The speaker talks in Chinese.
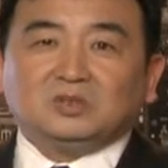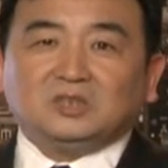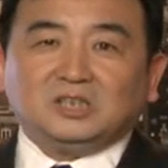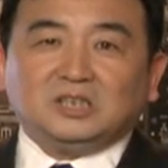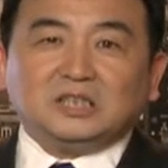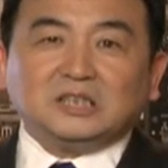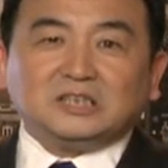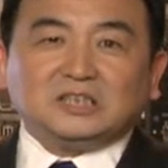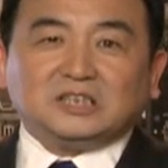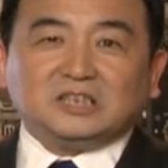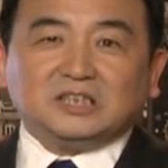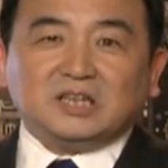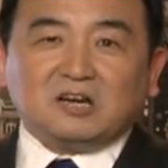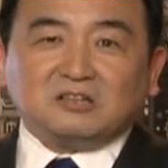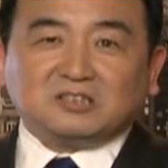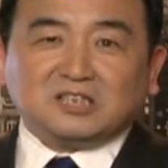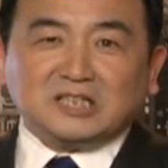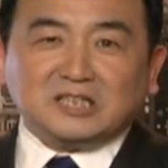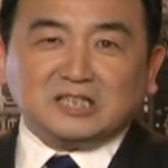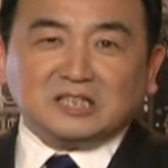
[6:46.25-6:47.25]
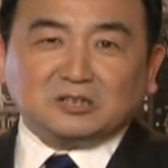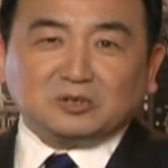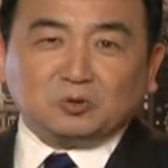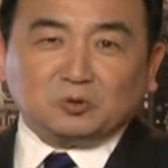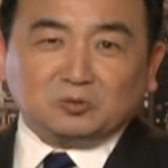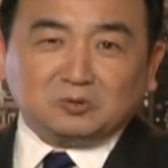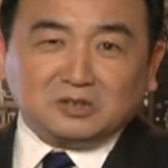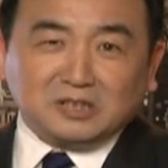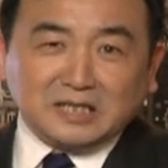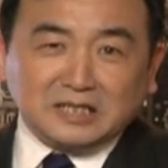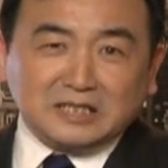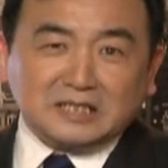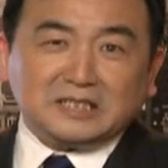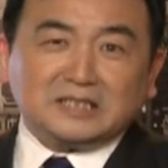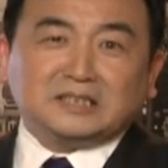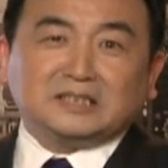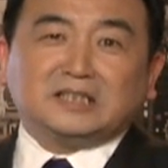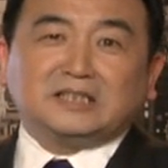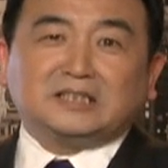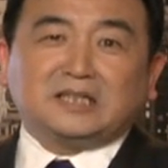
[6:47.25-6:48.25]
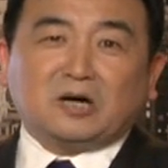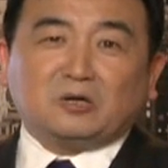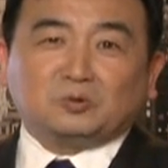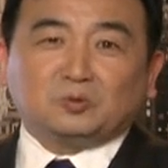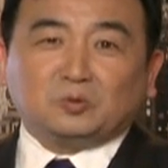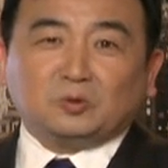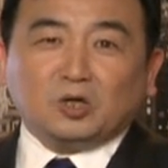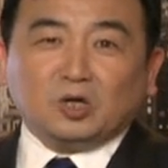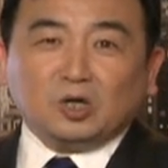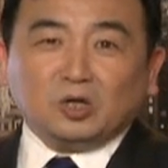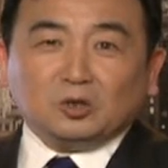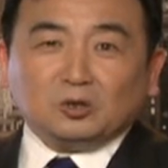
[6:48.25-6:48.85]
你只要真正从人性的角度。